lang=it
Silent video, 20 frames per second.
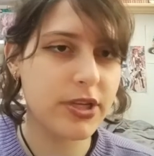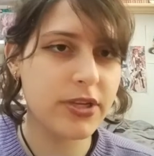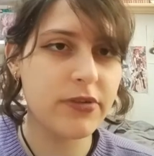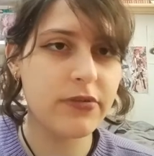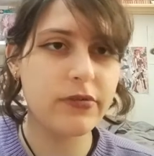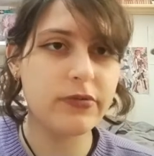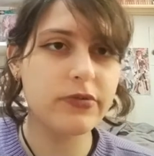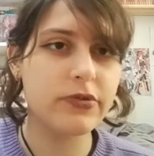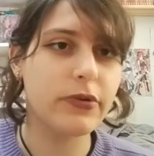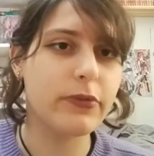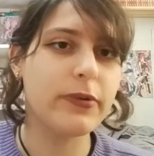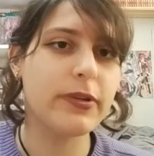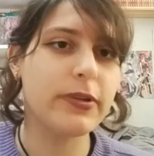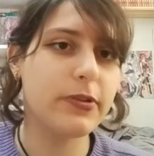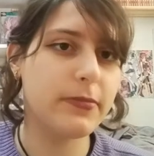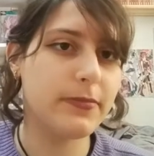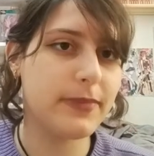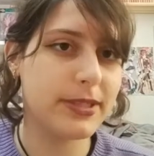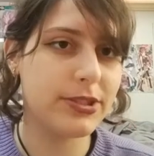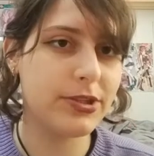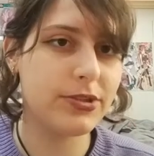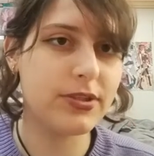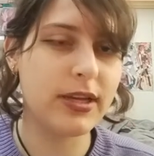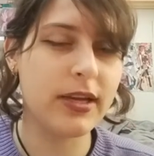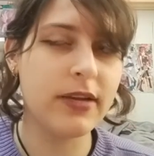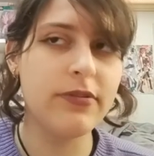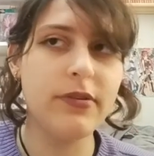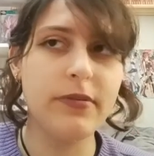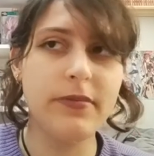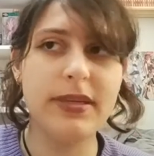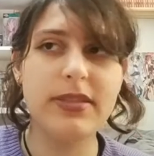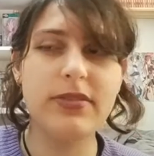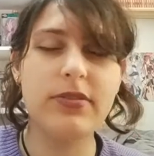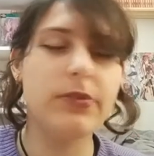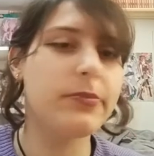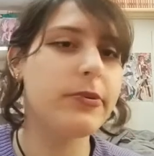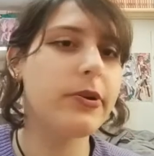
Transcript: cioè io non so quanto budget hanno messo,